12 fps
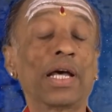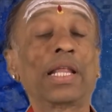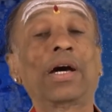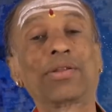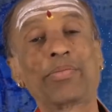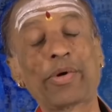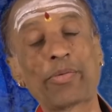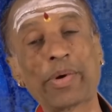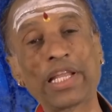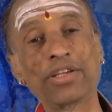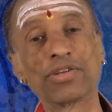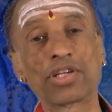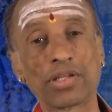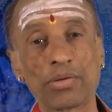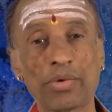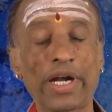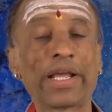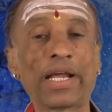அதாவது ஒரு பதினஞ்சு
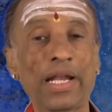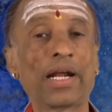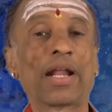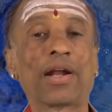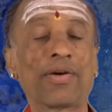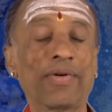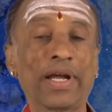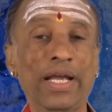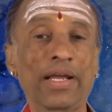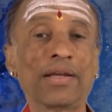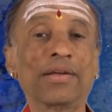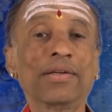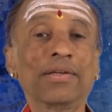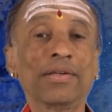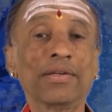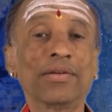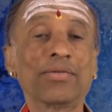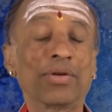வருஷத்துக்கு முன்னாடி கல்யாணம் ஆனவங்க
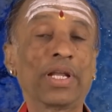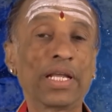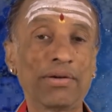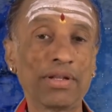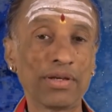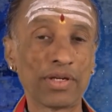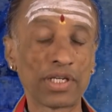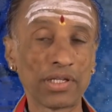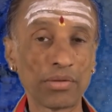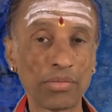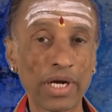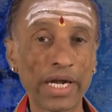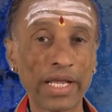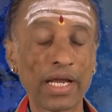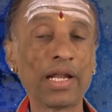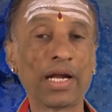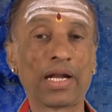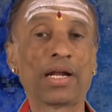ஒரு இருபது வருஷத்துக்கு முன்னாடி
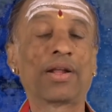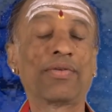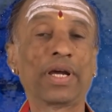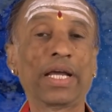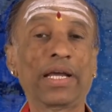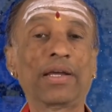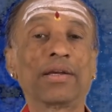கல்யாணம் ஆனவங்க